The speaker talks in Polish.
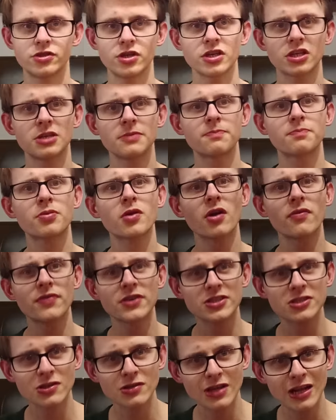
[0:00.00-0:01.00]
dzięki
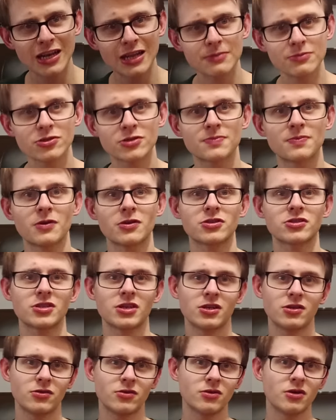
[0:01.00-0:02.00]
profesjonalnemu
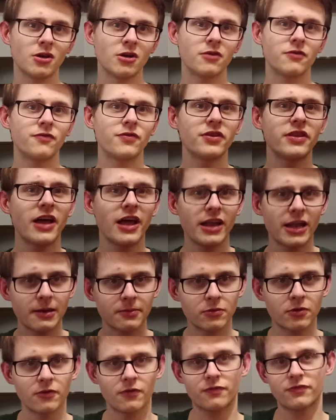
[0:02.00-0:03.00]
spolszczeniu,
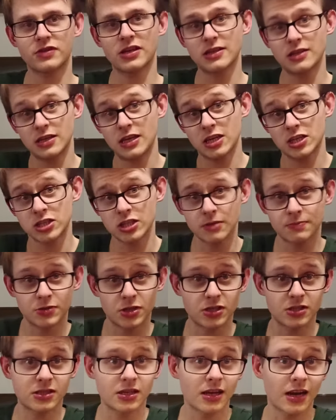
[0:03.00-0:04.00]
wydanemu wtedy jeszcze
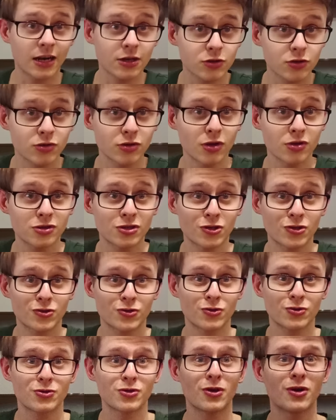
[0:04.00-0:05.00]
przez raczkujące
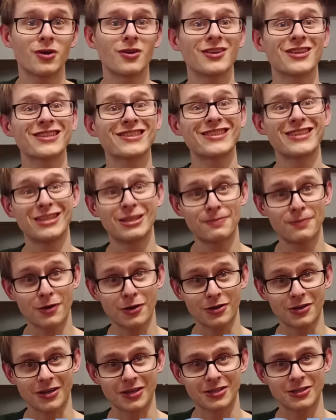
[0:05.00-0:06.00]
studio CD
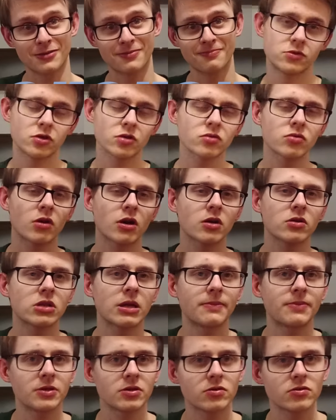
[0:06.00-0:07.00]
Projekt do którego
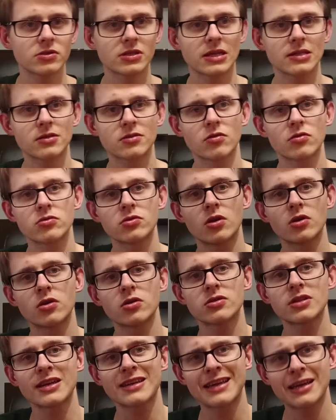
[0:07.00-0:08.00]
dubbingu
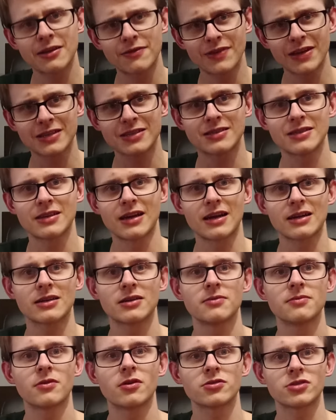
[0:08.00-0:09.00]
zatrudniono takie gwiazdy jak
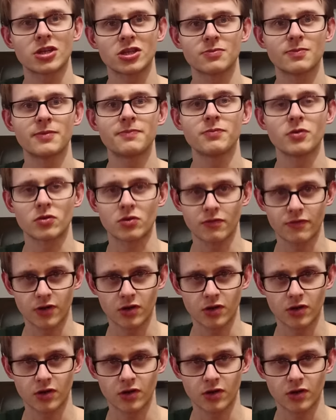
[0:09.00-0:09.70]
chociażby Piotr